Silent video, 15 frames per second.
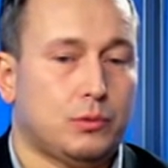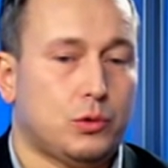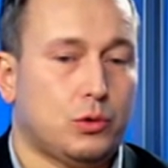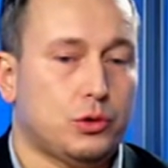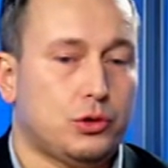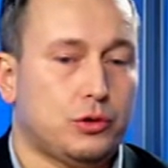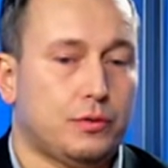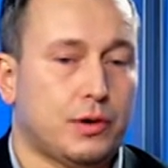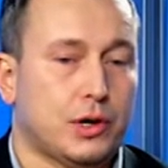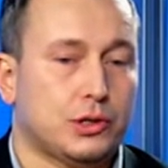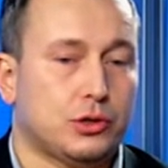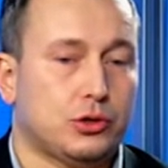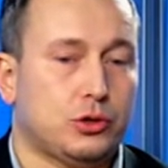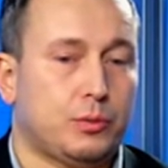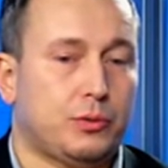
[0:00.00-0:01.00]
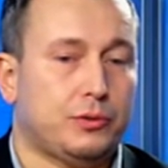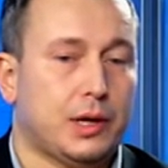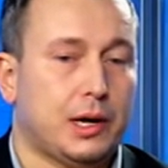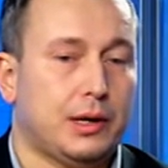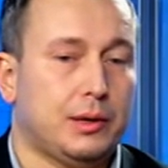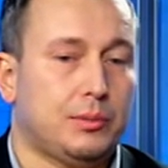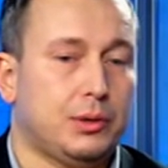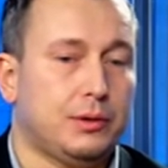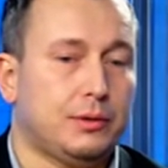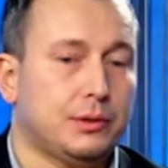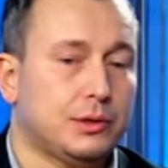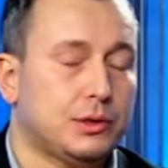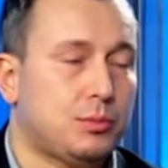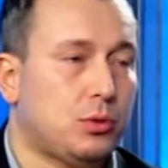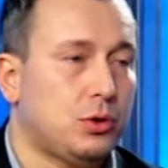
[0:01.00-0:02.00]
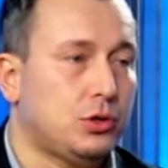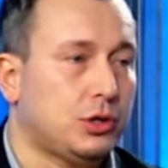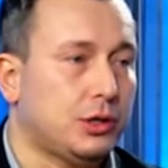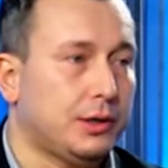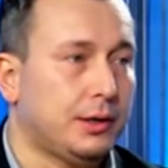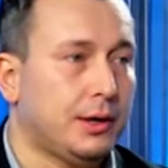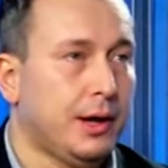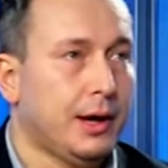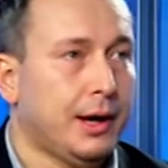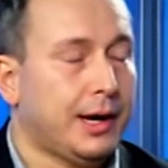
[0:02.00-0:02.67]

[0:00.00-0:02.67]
Очень важно, чтобы в Таллине появилось больше